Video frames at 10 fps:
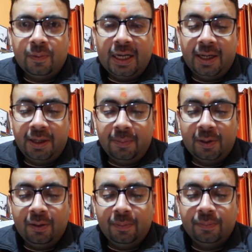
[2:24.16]
है नहीं
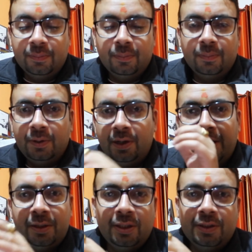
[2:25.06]
मतलब
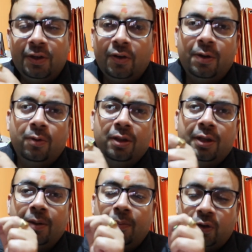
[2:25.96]
डायरेक्ट जैसे ट्रेन हो
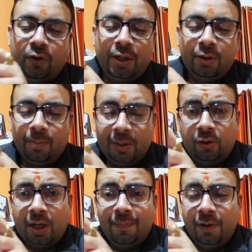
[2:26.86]
जाती है वो ट्रेन में
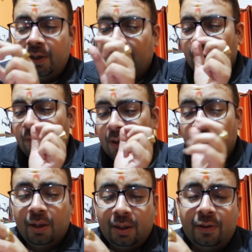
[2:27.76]
तो टाइम लगेगा तो
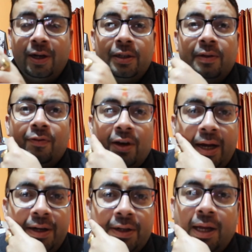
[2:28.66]
डायरेक्ट
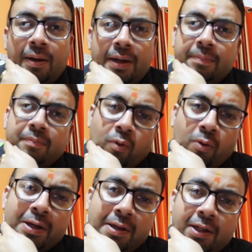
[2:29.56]
फ्लाइट या
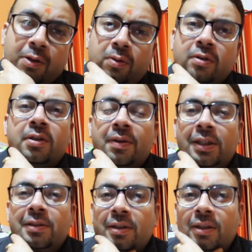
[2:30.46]
वो नहीं है तो उसकी
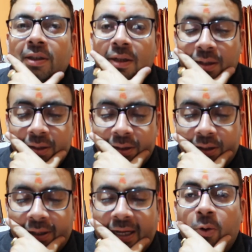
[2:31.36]
वजह से
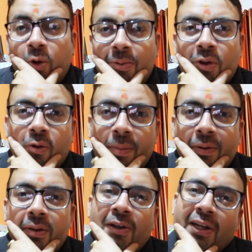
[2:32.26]
है होगी भी तो
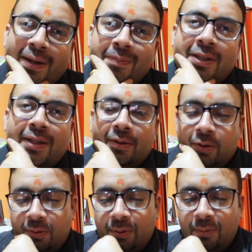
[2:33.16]
मेरे पास अभी टाइम नहीं है
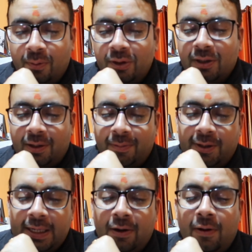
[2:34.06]
तो वो चक्कर पड़
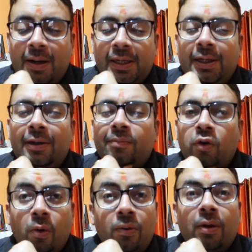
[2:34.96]
गया और बाकी
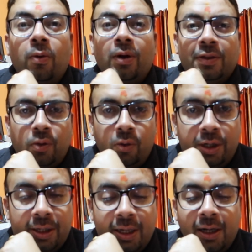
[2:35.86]
ड्रोन होना
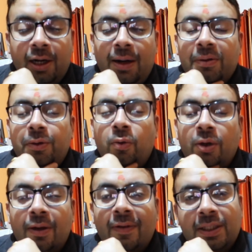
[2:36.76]
ज़रूरी नहीं है अगर आपके ड्रोन
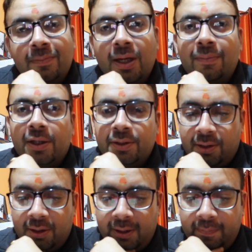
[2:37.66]
नहीं है वैसे भी आप जा
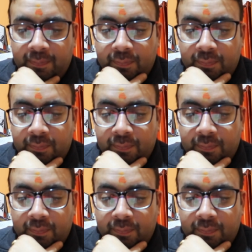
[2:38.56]
सकते हैं